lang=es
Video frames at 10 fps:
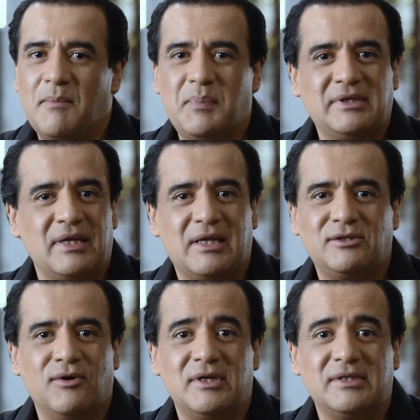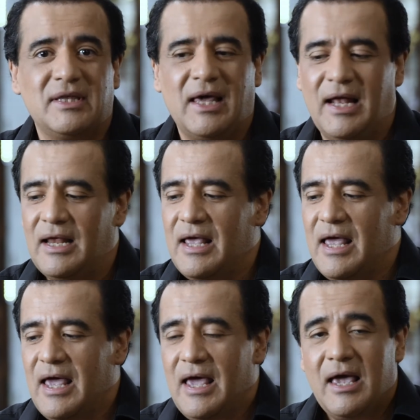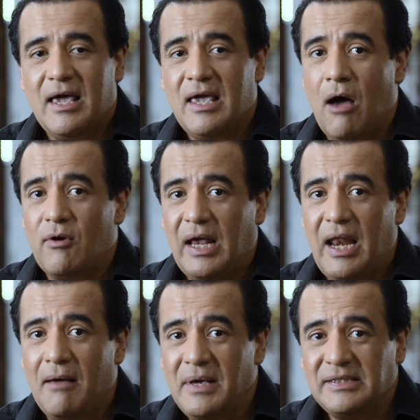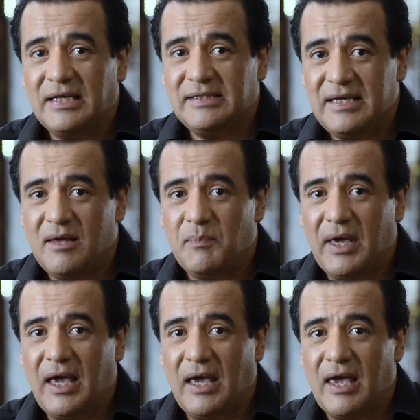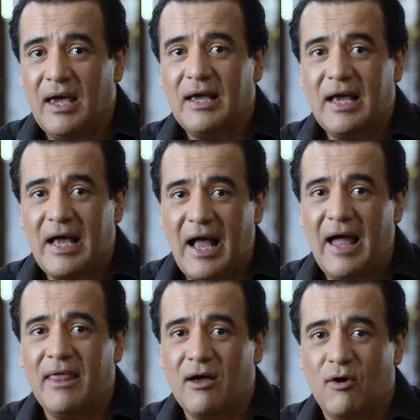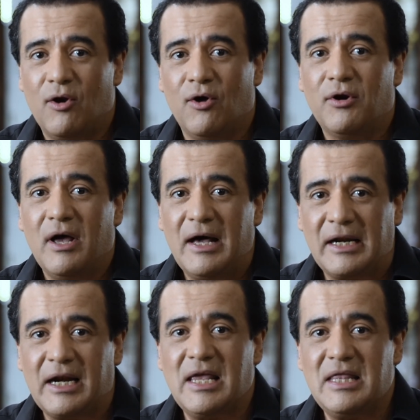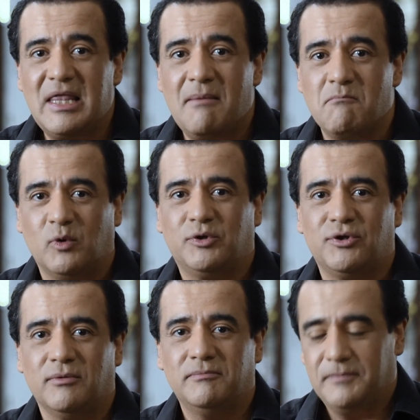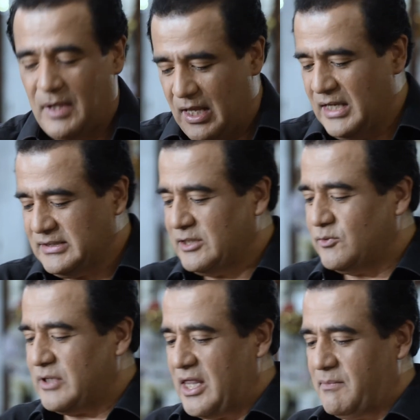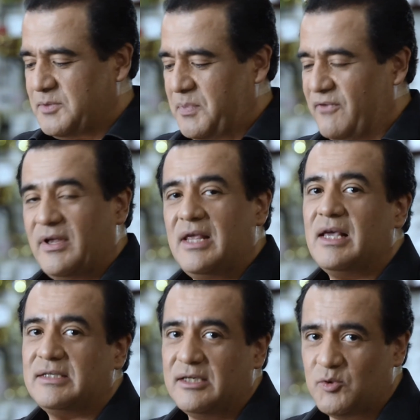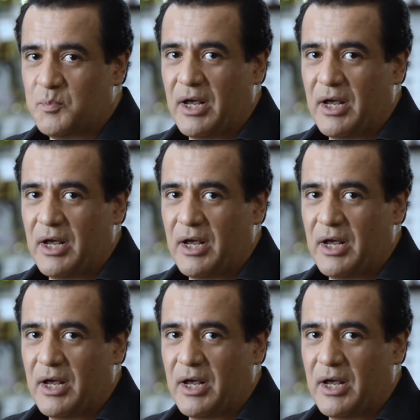esta presentación es ideal. Y aunque la ves así de pequeña, cada color rinde mucho. Esta es una de mis preferidas en